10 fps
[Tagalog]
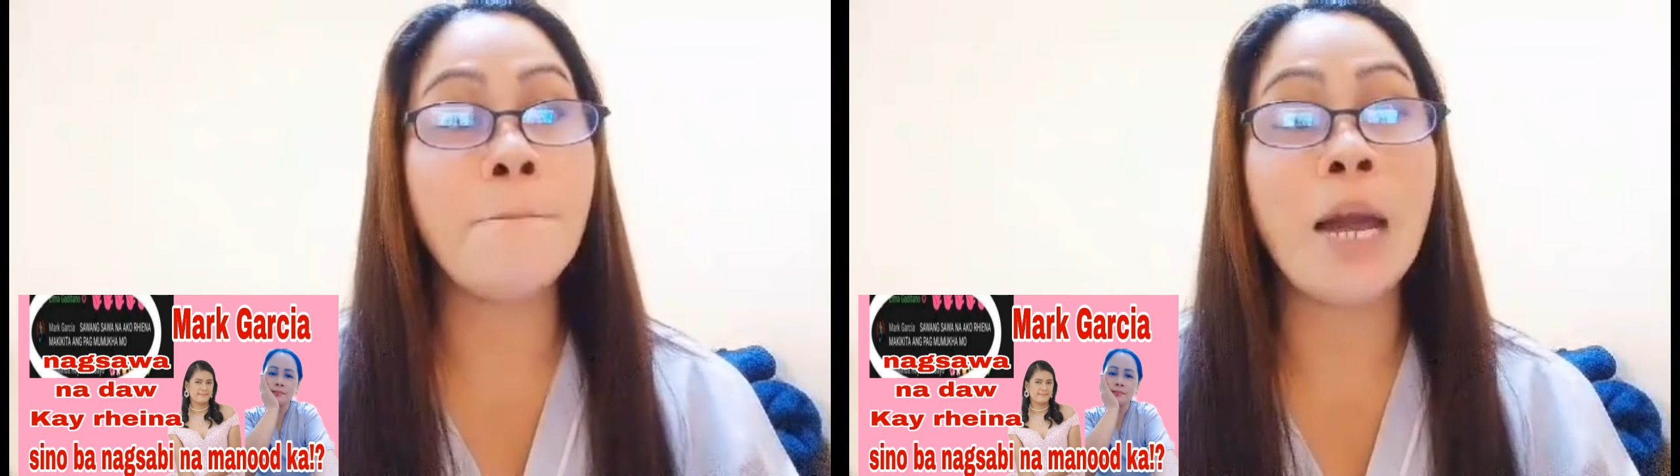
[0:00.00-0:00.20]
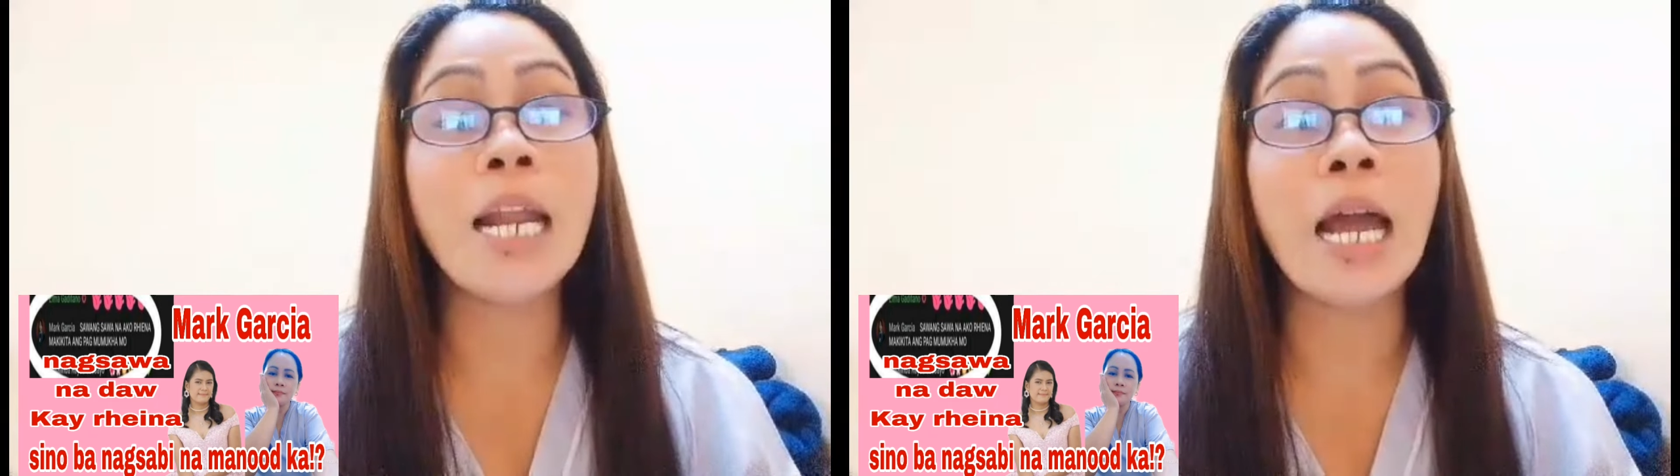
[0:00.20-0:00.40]

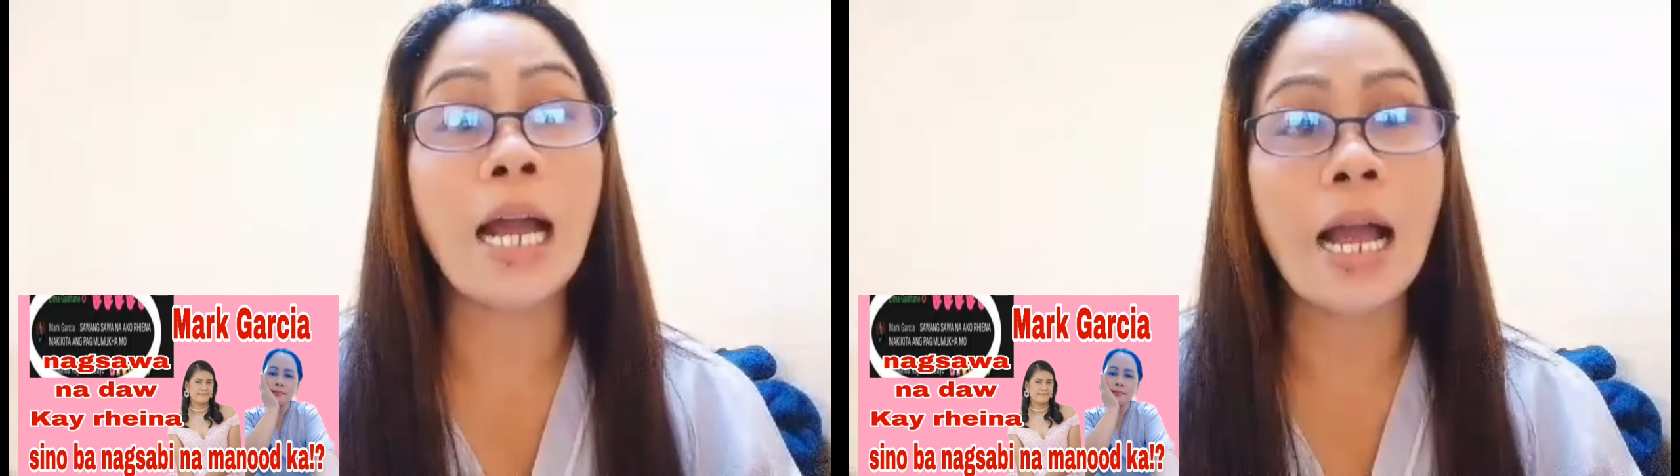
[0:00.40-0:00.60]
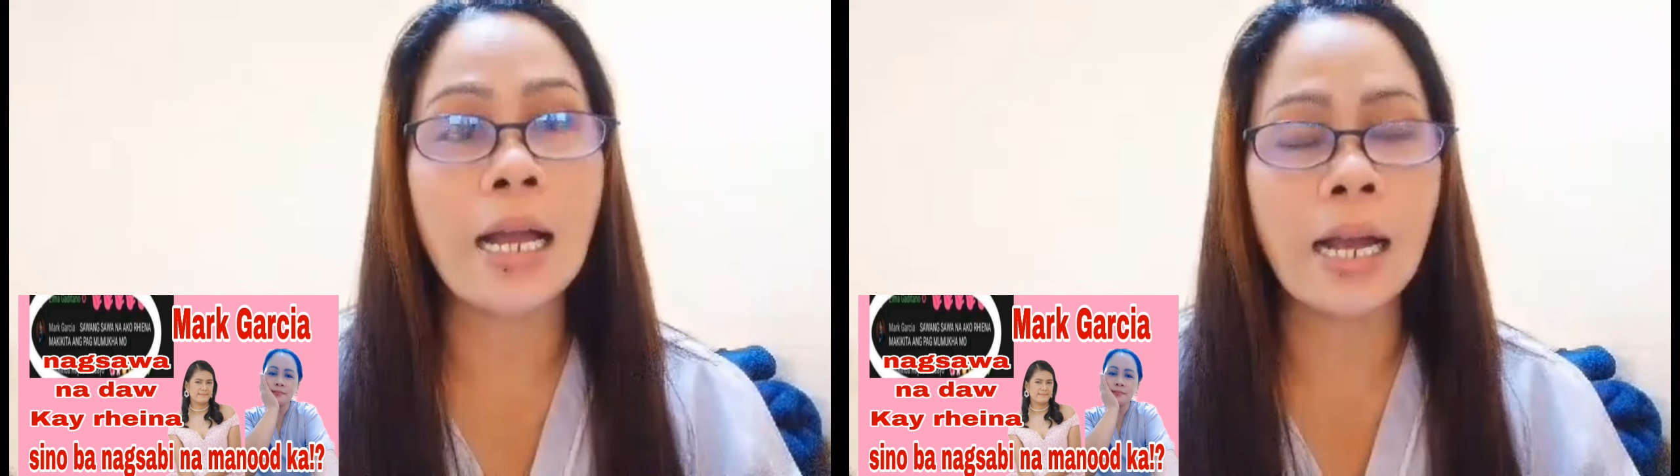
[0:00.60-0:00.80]

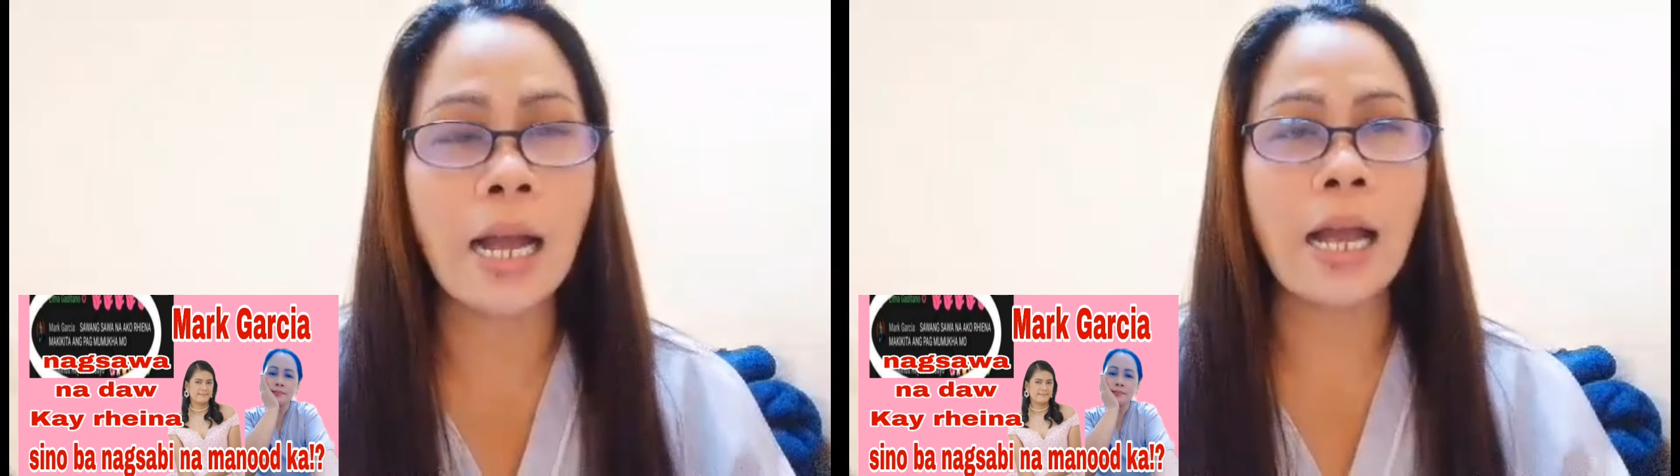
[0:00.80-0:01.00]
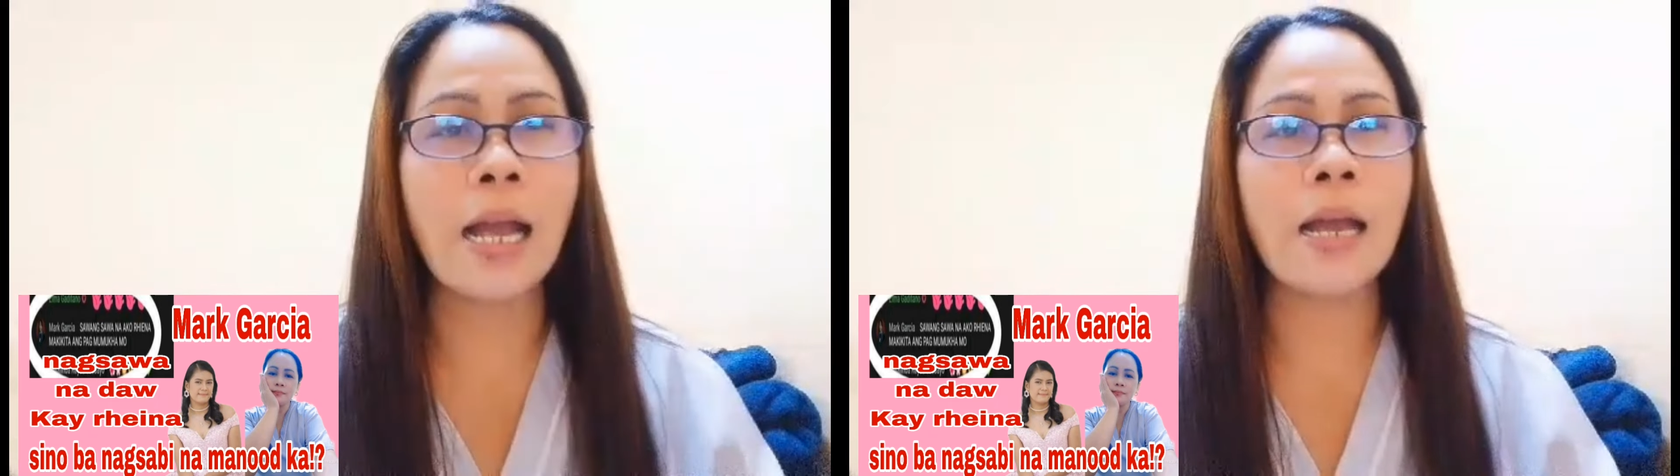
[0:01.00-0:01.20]
palaka
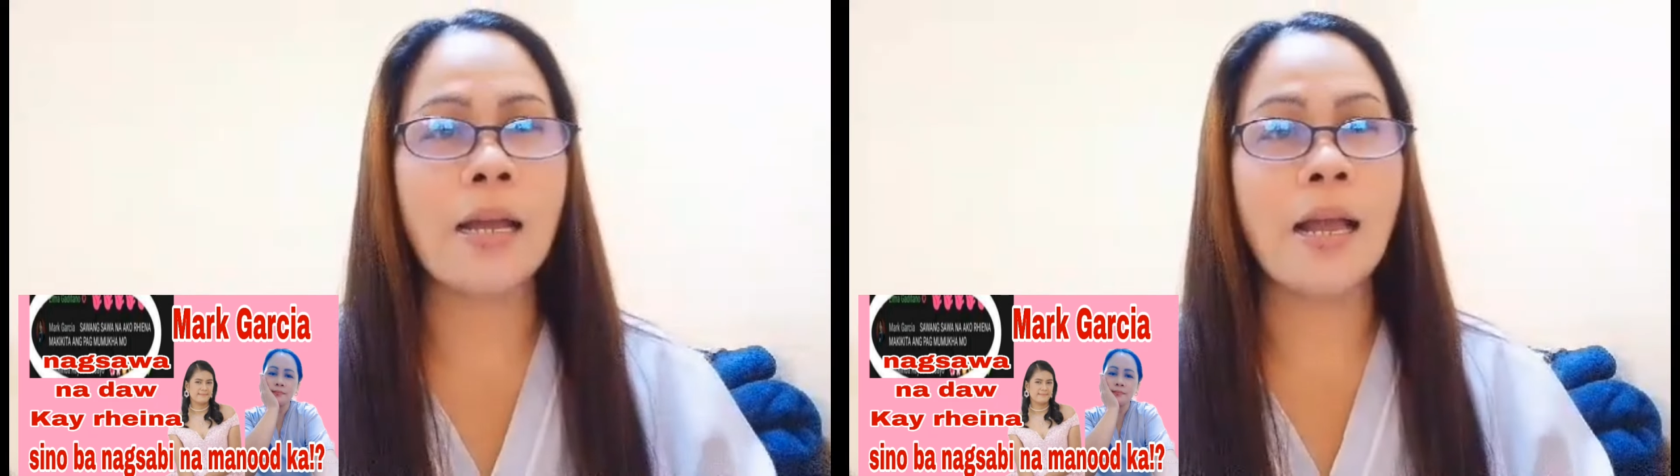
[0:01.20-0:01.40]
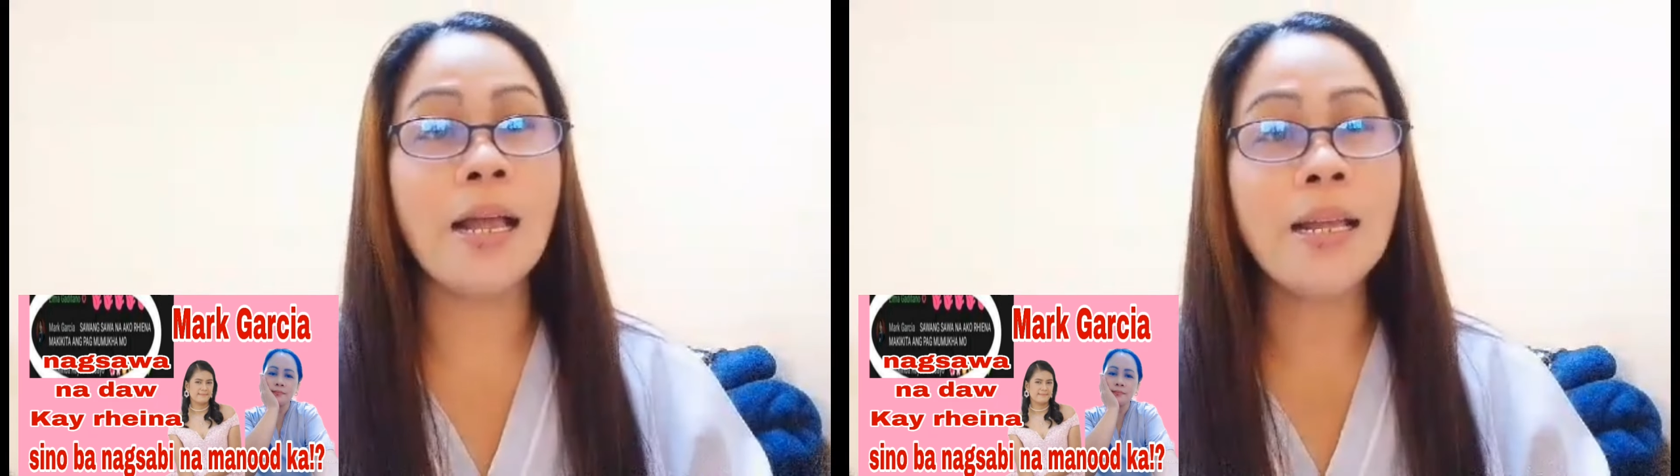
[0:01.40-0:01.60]
ka.
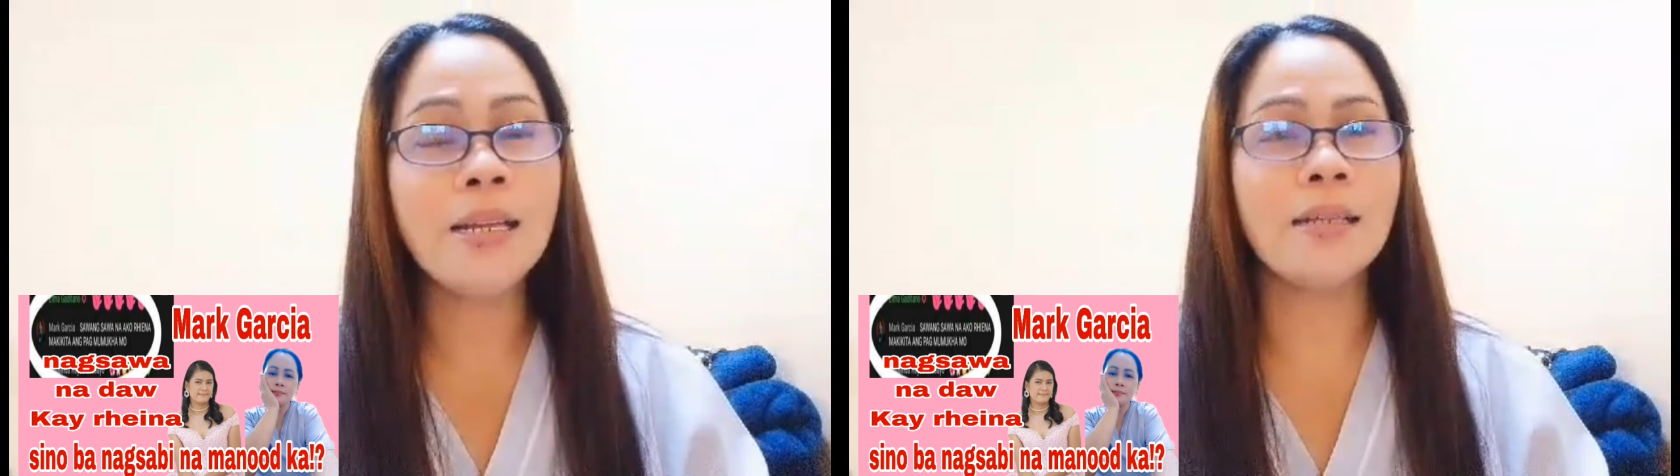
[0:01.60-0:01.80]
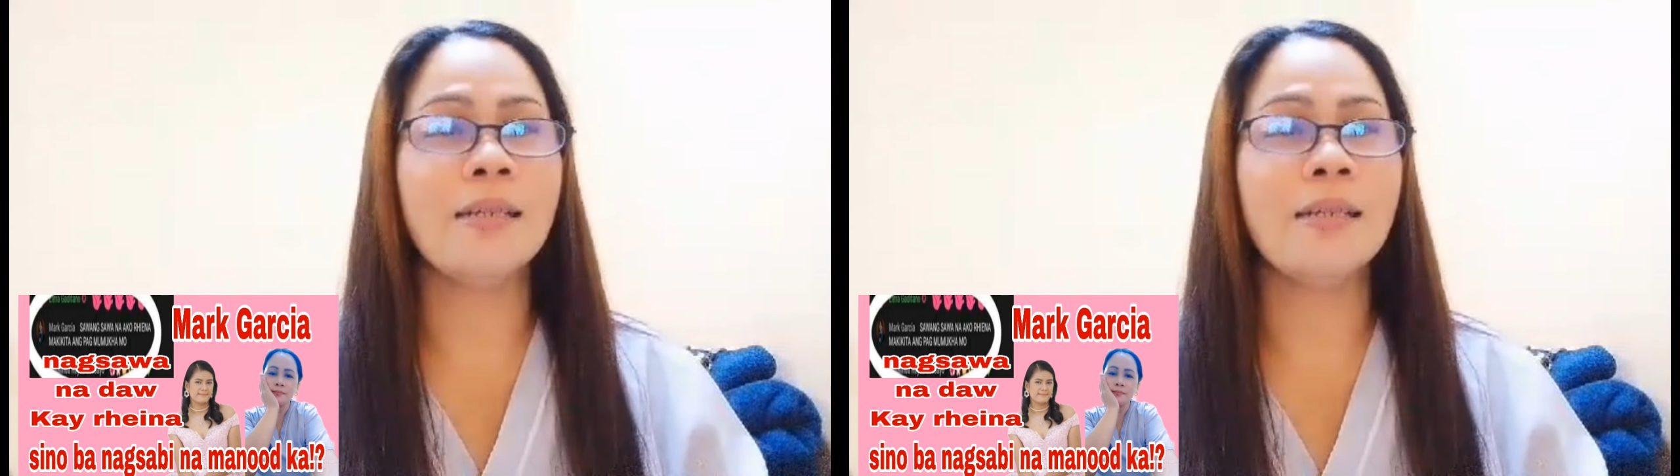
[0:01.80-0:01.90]
Ha?